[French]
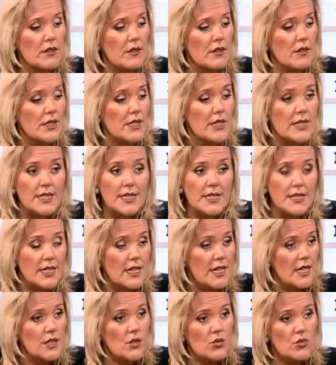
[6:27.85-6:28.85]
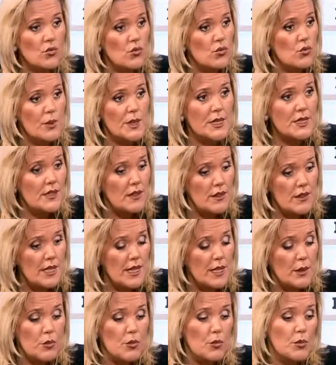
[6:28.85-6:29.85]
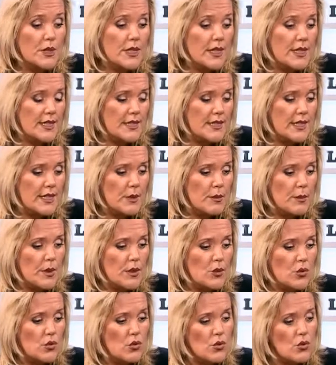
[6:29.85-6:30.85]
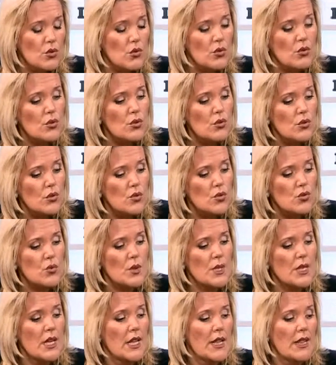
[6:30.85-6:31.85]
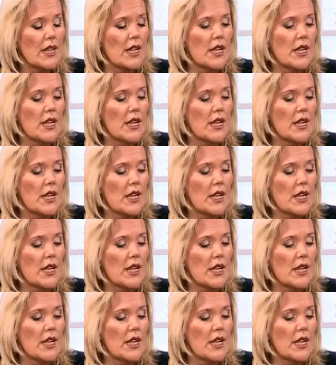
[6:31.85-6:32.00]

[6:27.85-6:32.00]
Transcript: euh, il dessert l'action du président de la République et ça n'est pas notre notre souhait.